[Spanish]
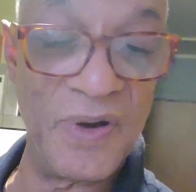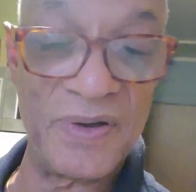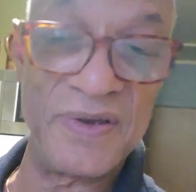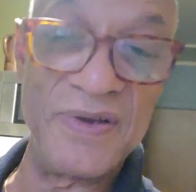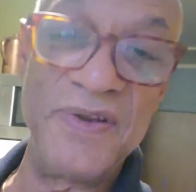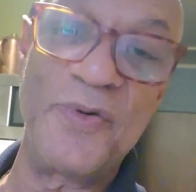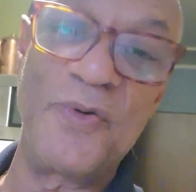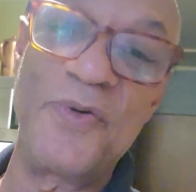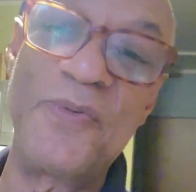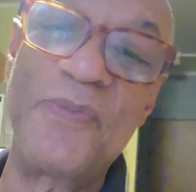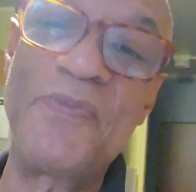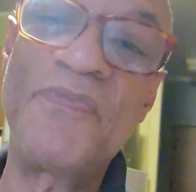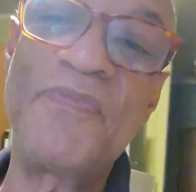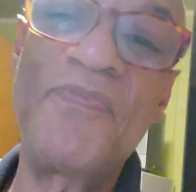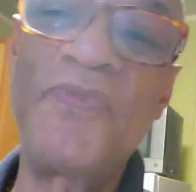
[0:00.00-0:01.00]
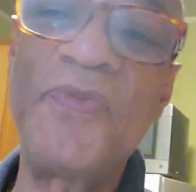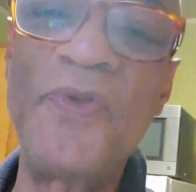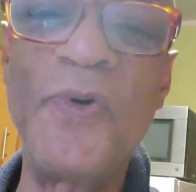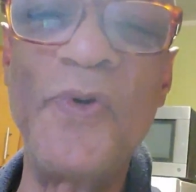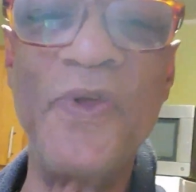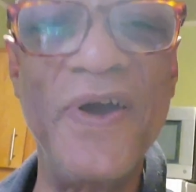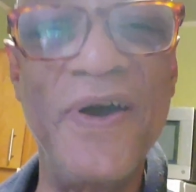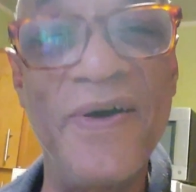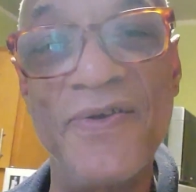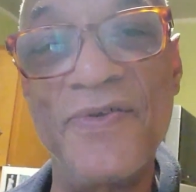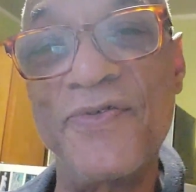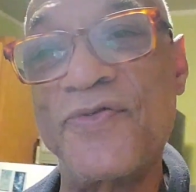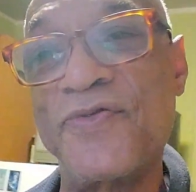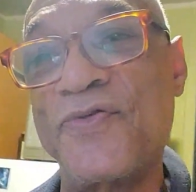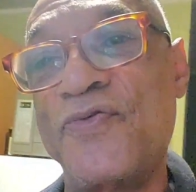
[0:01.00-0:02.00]
no, aquí no. No, deja
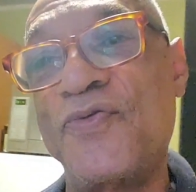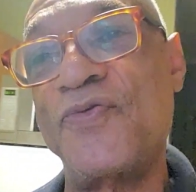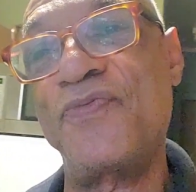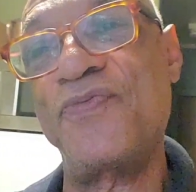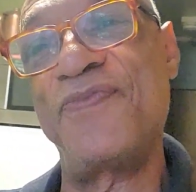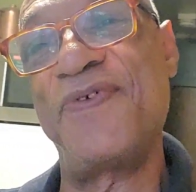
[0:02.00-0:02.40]
eso.